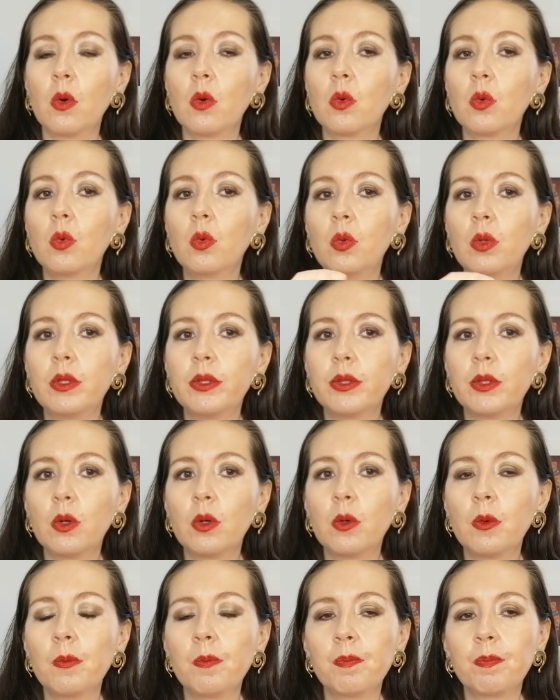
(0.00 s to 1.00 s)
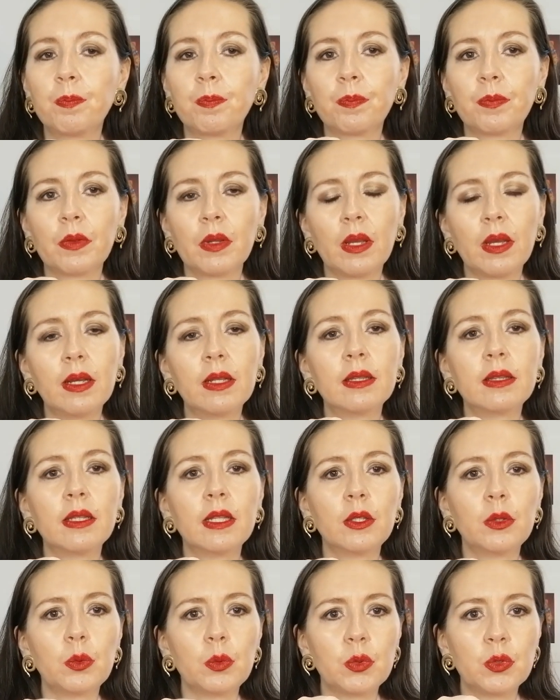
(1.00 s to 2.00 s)
oculto
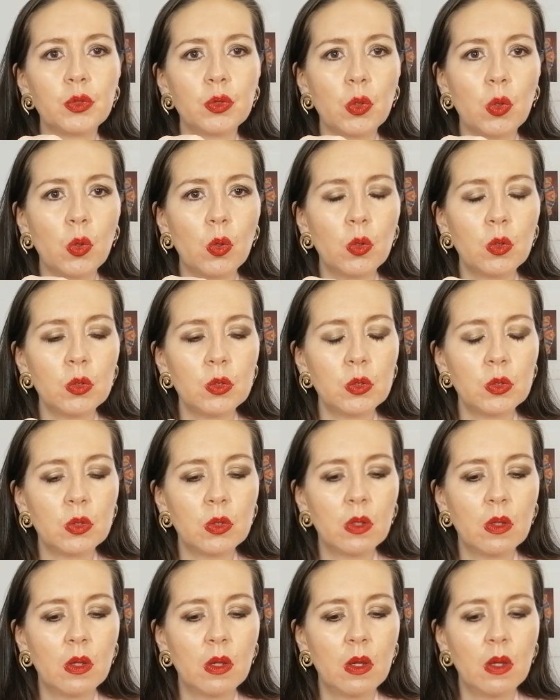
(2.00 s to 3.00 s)
ante tus ojos,